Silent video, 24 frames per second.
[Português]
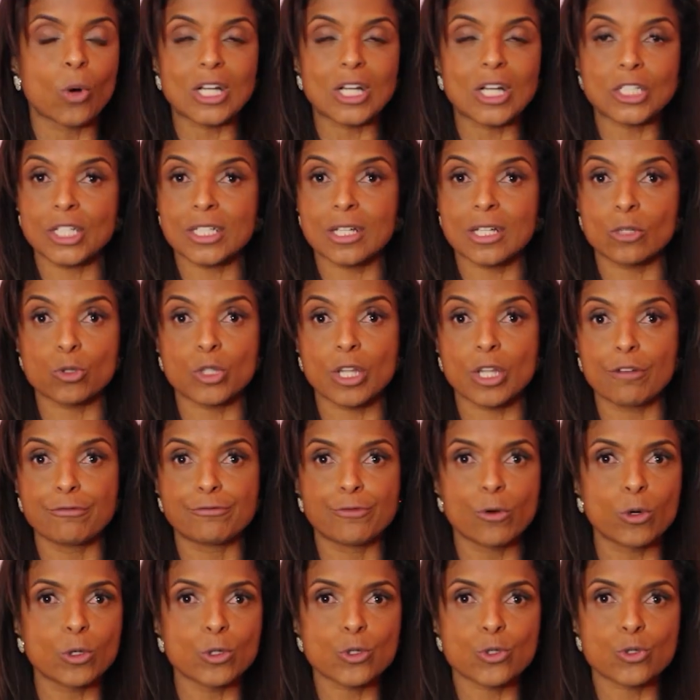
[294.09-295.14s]
ou acha que é o
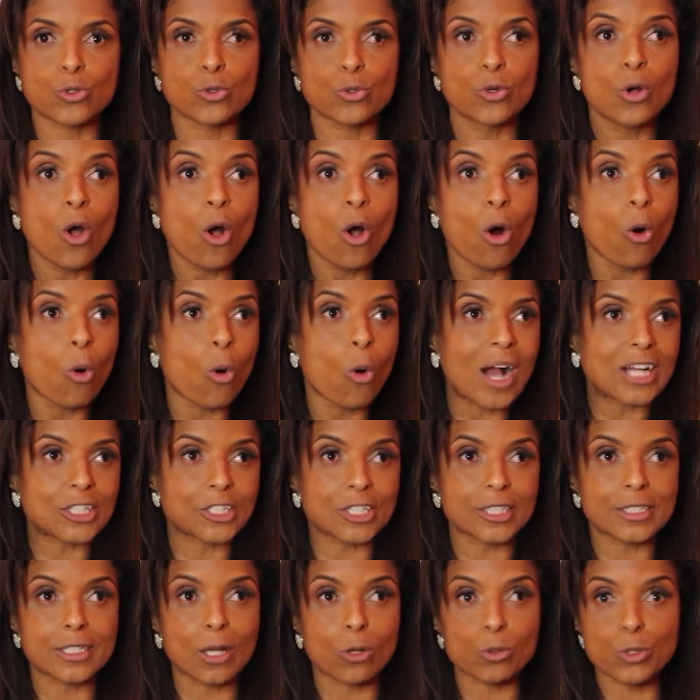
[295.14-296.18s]
trevoso, ou
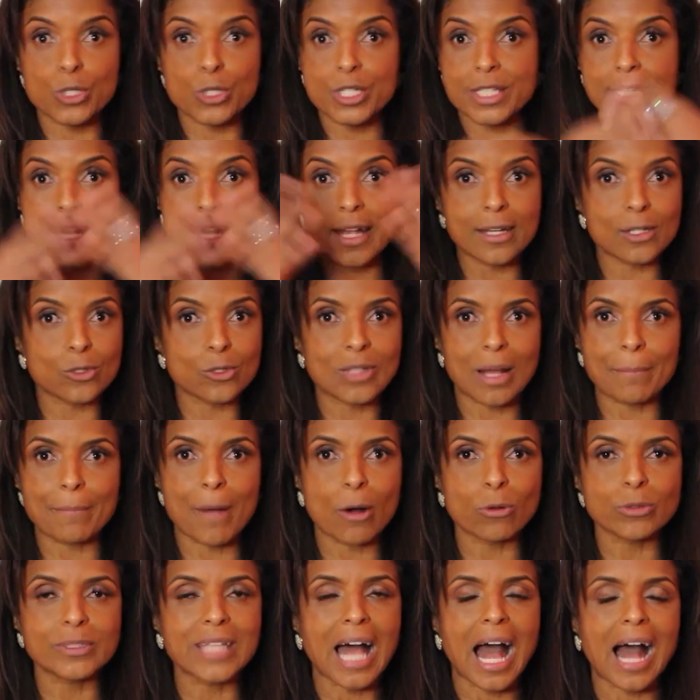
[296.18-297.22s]
acha que é o ser da
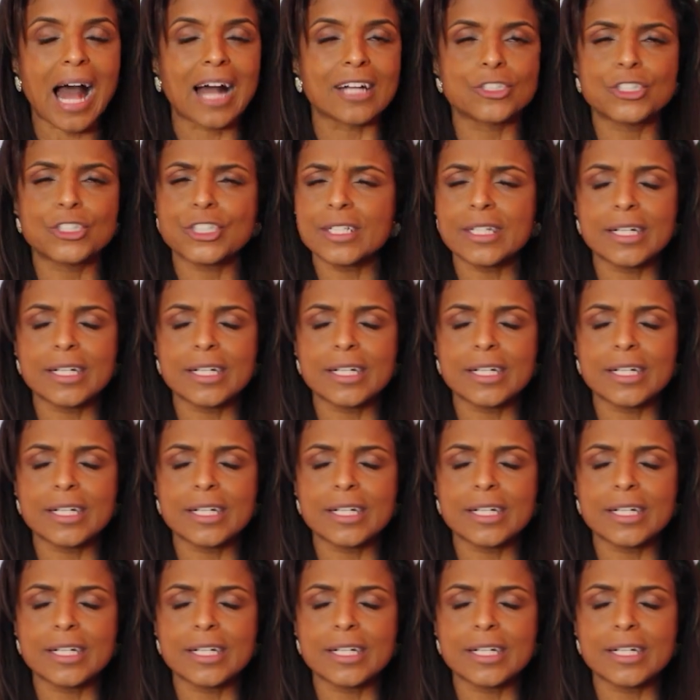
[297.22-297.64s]
maldade.